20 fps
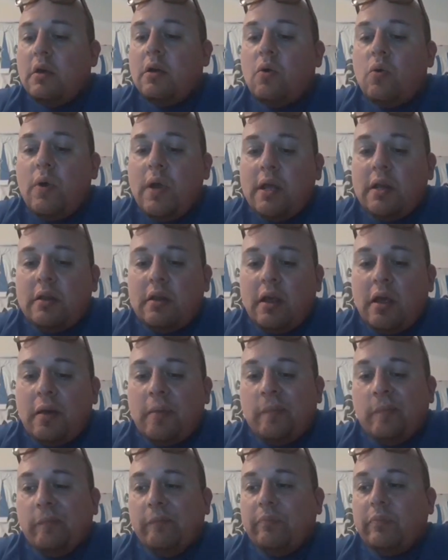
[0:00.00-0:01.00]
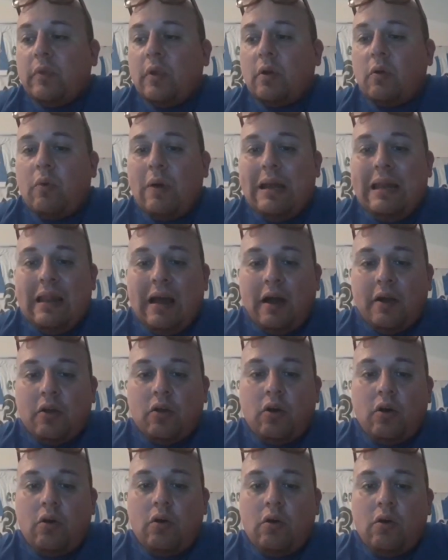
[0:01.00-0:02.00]
Quindi
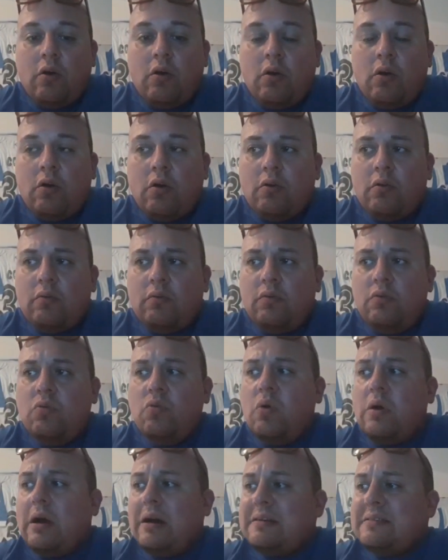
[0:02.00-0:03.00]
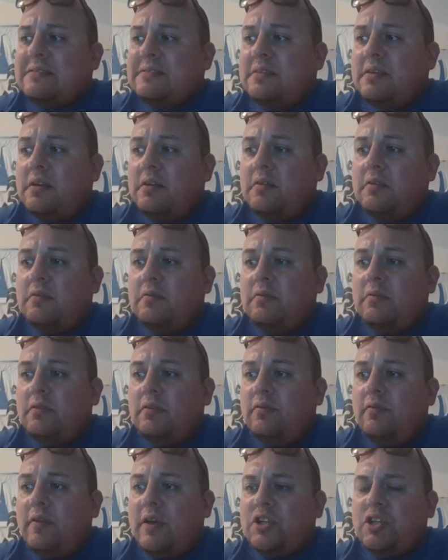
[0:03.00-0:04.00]
quell'anno Lucas
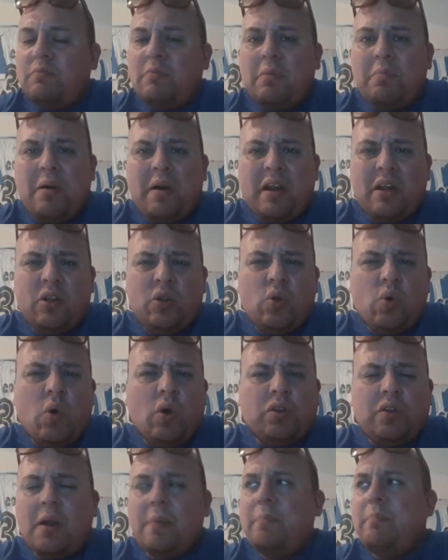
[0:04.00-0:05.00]
fece mi pare due o tre